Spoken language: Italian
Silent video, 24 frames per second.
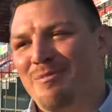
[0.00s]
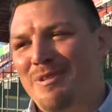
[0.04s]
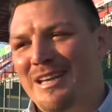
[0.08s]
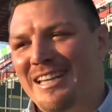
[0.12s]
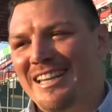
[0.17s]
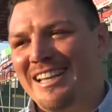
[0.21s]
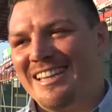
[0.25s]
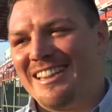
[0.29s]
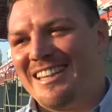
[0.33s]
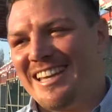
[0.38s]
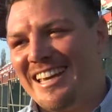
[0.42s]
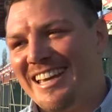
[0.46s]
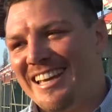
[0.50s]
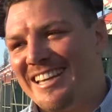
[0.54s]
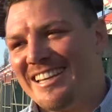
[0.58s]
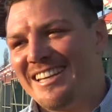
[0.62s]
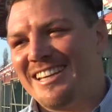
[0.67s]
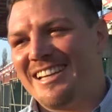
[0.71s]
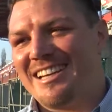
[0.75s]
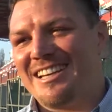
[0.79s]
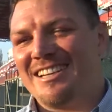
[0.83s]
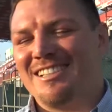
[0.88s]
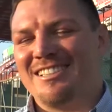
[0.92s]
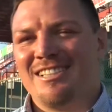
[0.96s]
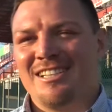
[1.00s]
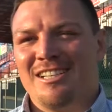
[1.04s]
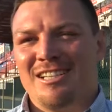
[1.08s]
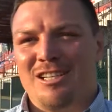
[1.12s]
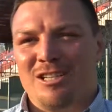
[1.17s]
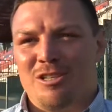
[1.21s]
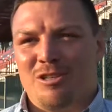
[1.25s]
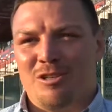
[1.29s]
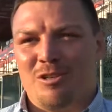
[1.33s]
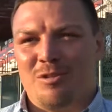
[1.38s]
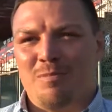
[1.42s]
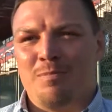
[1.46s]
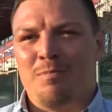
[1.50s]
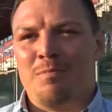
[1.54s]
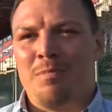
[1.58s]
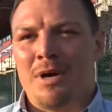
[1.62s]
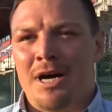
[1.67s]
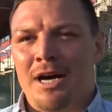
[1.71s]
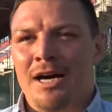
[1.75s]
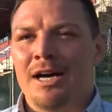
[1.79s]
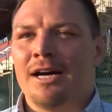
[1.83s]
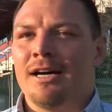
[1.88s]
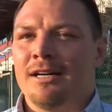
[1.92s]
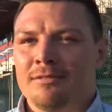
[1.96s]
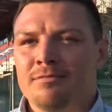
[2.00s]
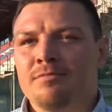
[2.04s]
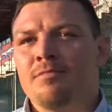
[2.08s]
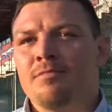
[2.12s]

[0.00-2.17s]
meta tecnica, ma